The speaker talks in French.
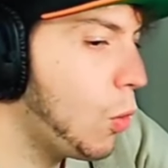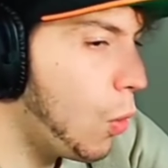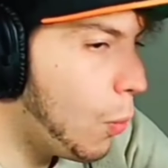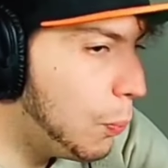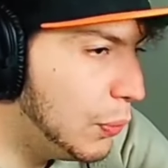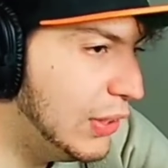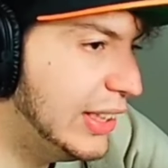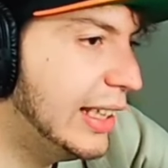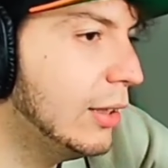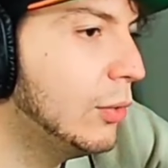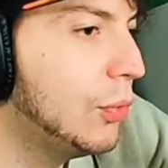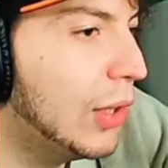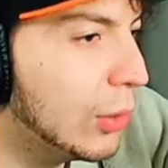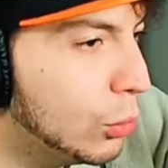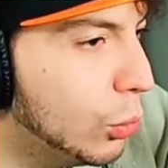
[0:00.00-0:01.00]
compliqué
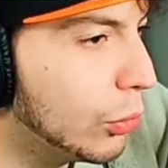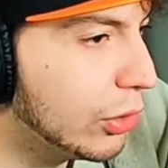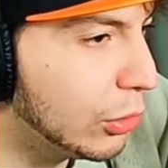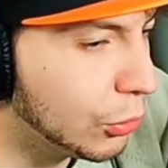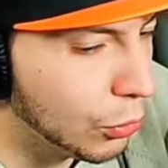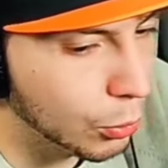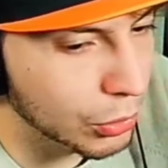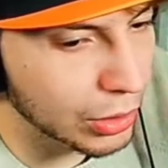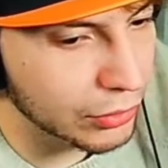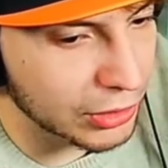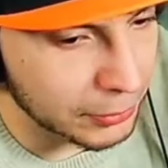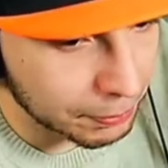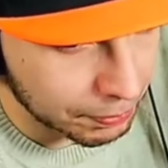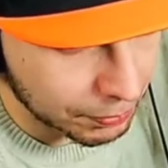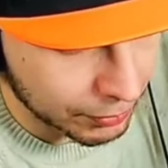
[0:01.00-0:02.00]
de faire cours si tu veux mon
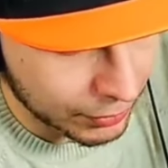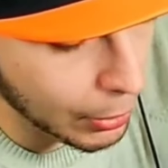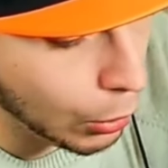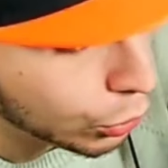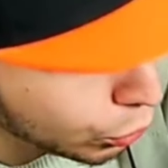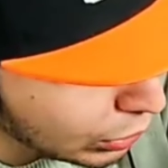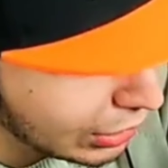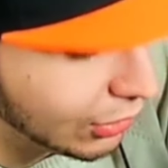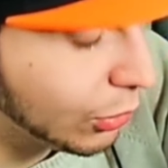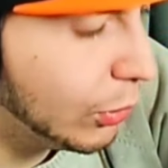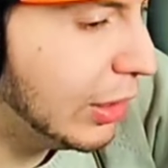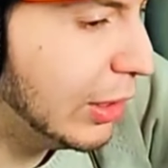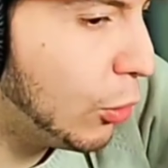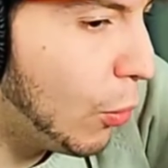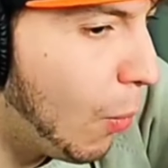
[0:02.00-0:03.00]
avis. Mais ensuite,
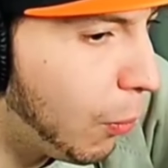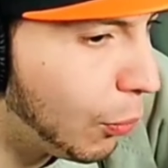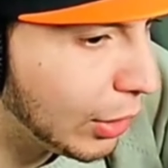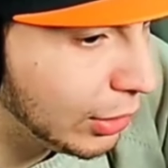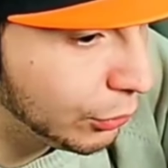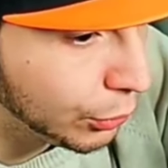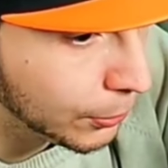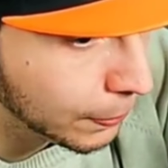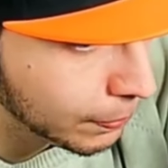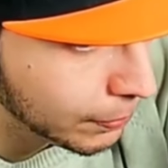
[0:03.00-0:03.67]
ce n'est que mon point de vue.